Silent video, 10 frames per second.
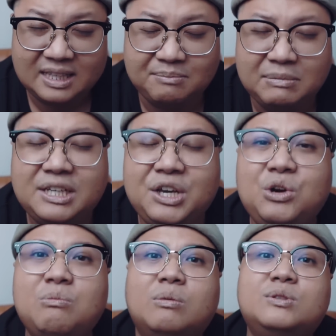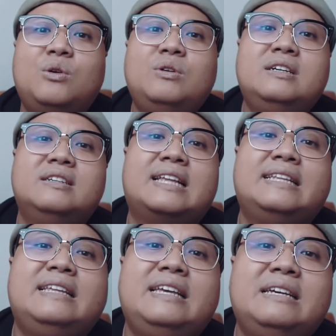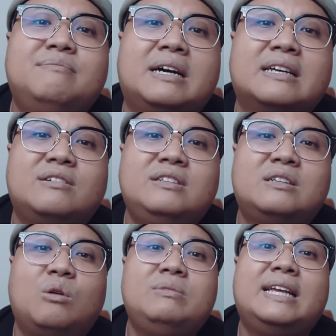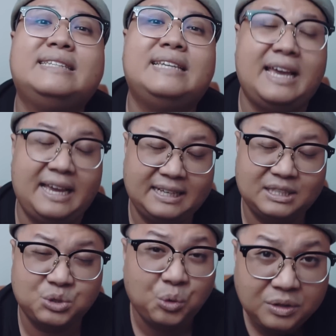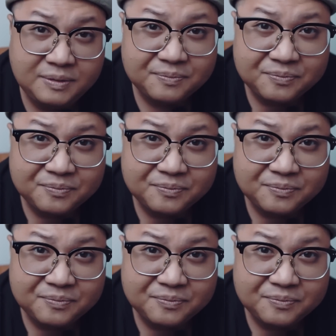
thì mới kêu một số người thanh niên mà coi như cũng nhanh nhẹn xuống